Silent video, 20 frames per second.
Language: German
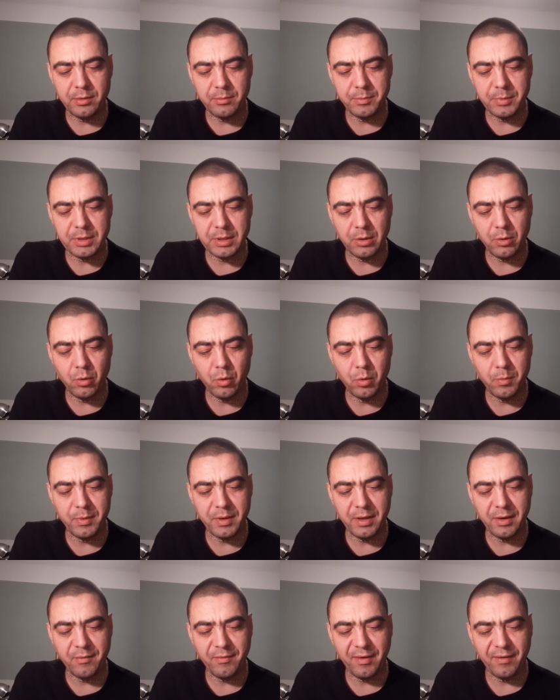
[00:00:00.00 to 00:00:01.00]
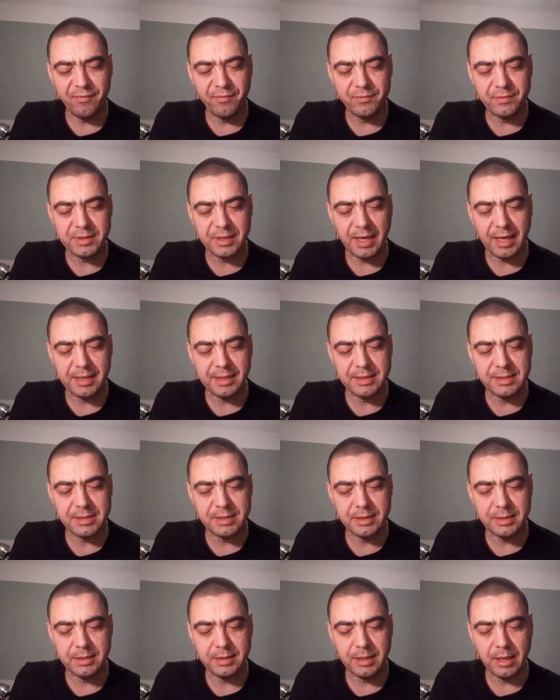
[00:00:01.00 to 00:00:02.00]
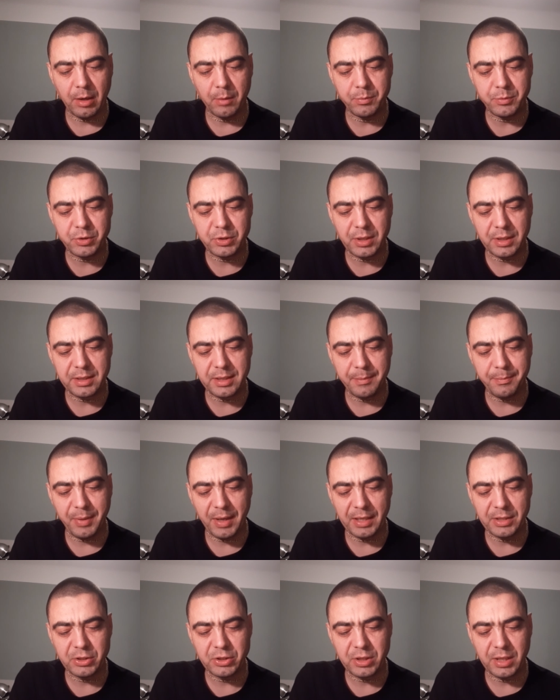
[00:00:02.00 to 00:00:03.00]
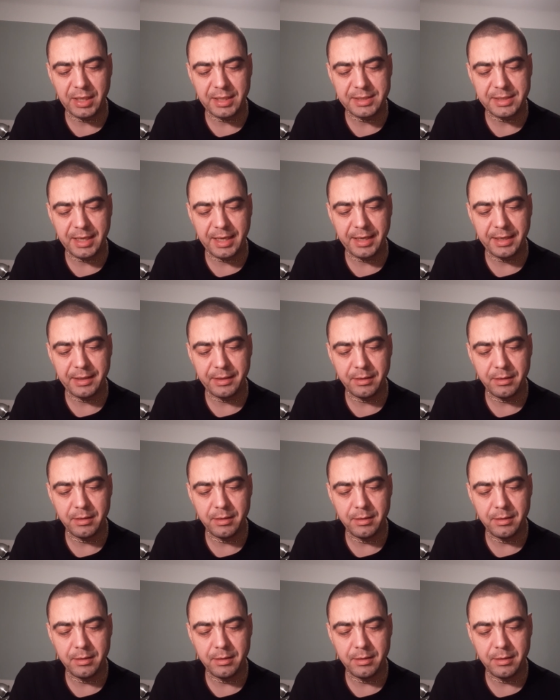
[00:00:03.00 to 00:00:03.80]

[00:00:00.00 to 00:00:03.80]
und mit erhobenen Waffen drangen sie in die Hauptstadt der Panchalas ein.